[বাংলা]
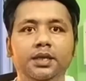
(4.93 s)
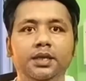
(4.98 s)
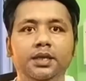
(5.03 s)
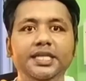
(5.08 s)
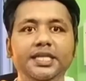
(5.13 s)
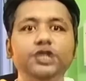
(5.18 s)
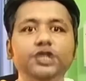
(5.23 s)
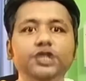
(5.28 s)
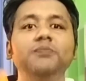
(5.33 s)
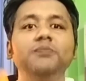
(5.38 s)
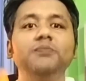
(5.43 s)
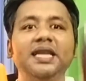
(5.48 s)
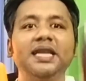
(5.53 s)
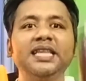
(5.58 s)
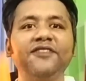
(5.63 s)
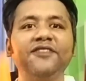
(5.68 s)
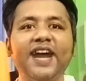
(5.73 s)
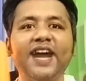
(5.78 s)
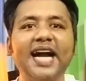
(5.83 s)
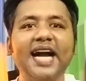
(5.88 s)
নিশু
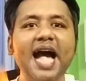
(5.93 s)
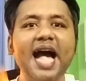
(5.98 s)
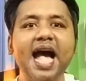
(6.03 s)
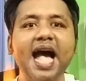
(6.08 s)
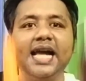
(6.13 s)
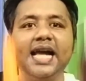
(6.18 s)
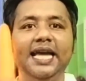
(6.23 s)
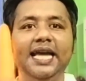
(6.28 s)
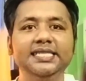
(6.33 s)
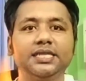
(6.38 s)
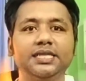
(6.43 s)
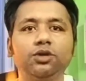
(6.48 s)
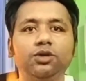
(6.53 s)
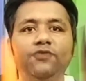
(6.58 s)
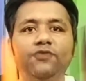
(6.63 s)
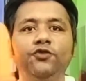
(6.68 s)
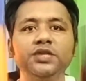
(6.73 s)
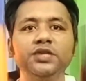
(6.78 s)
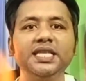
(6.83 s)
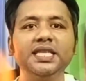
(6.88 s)
মাদার ফাঁকা এই যে তোর
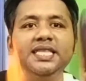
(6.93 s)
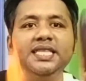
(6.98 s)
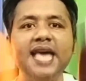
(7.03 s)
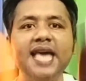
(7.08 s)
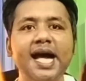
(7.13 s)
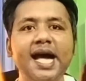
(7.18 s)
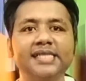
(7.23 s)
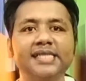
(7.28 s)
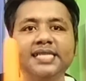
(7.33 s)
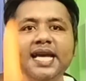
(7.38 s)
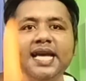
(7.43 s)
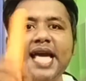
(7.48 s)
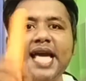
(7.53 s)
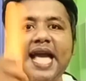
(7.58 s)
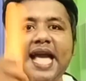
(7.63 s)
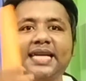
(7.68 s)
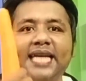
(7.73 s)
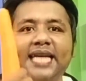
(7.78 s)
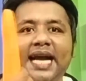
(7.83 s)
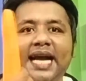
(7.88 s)
ফোন দিয়ে দিয়া আছে না
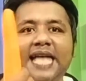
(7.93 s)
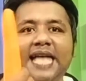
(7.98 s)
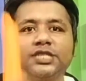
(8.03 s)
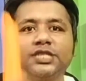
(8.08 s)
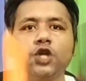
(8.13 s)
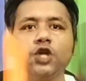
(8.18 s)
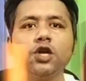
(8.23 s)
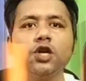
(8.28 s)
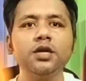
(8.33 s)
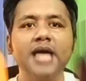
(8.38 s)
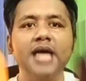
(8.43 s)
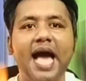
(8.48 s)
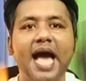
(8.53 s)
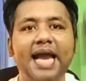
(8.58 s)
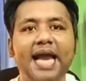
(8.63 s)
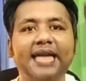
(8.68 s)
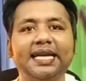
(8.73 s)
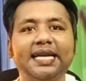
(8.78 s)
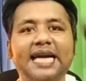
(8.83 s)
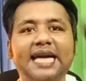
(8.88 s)
একটা গাজর আর
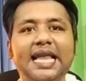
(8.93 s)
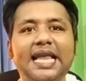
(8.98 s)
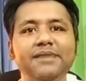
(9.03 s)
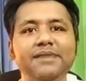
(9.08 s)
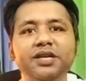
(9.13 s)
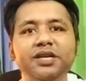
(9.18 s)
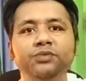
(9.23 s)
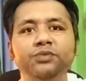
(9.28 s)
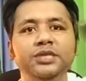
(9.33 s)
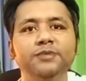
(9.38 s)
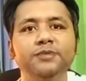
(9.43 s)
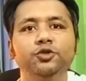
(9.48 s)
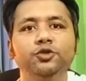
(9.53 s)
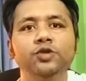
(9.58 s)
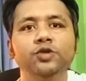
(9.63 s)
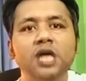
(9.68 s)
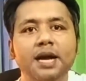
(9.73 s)
একটা কালা বেগুন দিমু